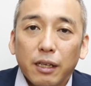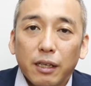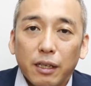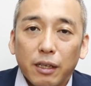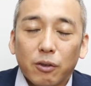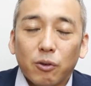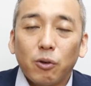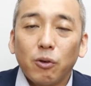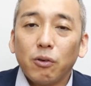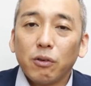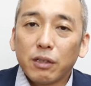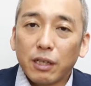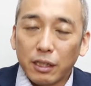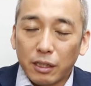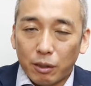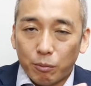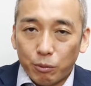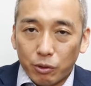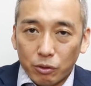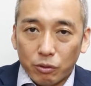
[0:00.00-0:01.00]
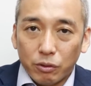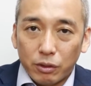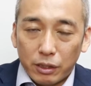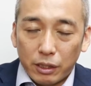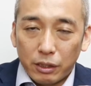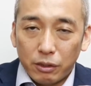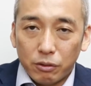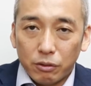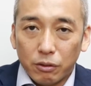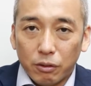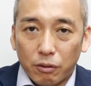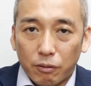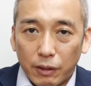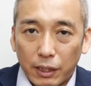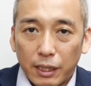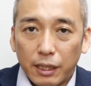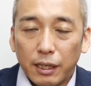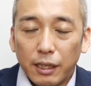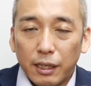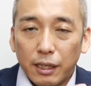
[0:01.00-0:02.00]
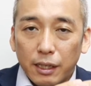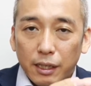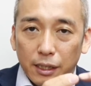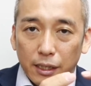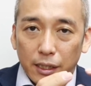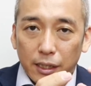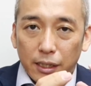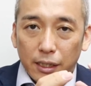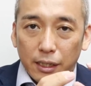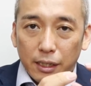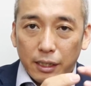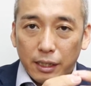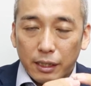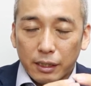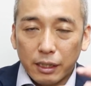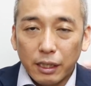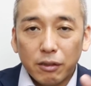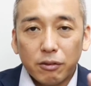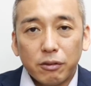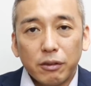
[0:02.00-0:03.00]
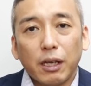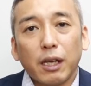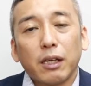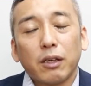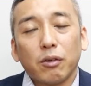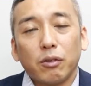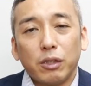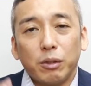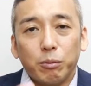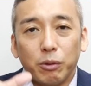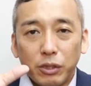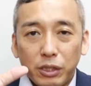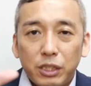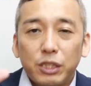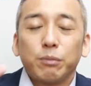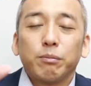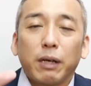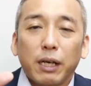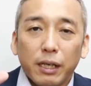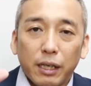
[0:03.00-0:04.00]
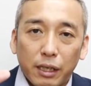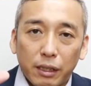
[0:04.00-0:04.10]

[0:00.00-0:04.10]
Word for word: えー、高価なものっていうのはあ100円よりも1万